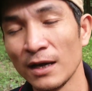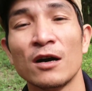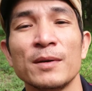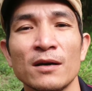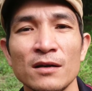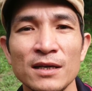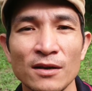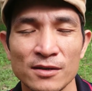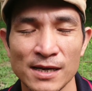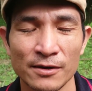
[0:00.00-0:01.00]
để hồi mình nói
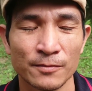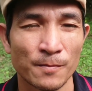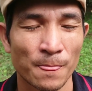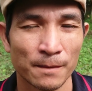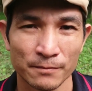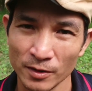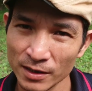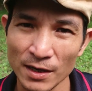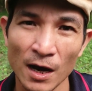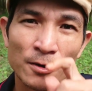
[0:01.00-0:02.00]
lý do sao
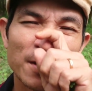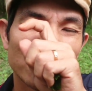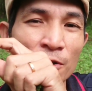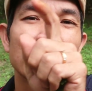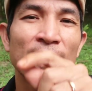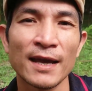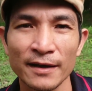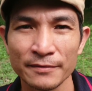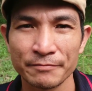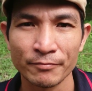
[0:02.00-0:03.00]
mọi người đổ vô cho dễ
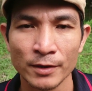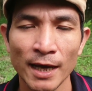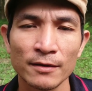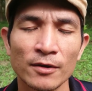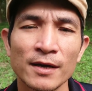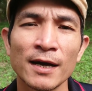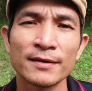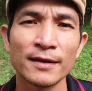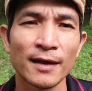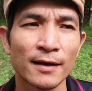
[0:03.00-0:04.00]
dắt dắt cho nó
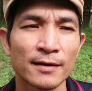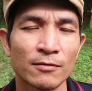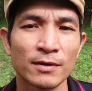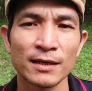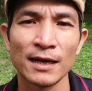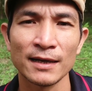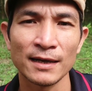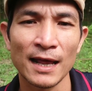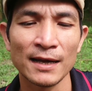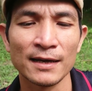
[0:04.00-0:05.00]
hết cái chất ở trong cái lá
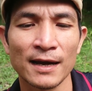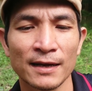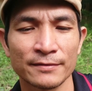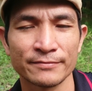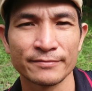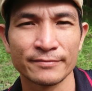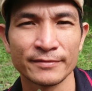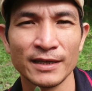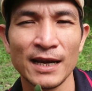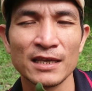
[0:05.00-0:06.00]
cái lá này ra
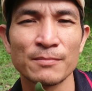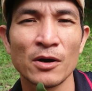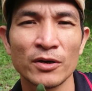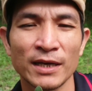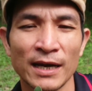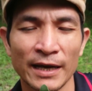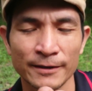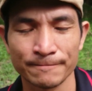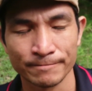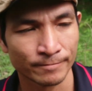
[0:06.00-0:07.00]
cái lá chùm hôi này ra
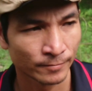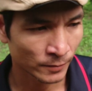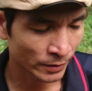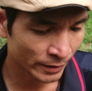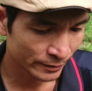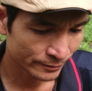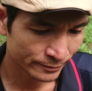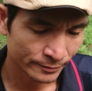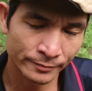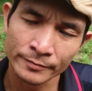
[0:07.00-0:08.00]
đó
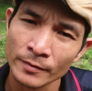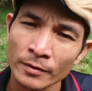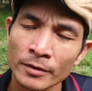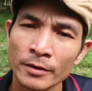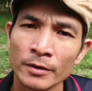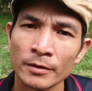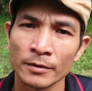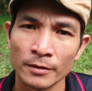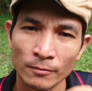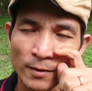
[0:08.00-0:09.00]

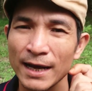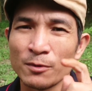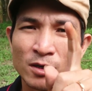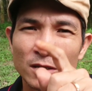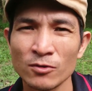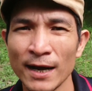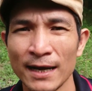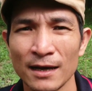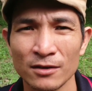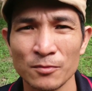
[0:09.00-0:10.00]
một ngày mọi người uống
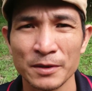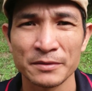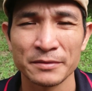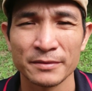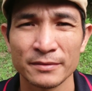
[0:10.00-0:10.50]
hai lần cho mình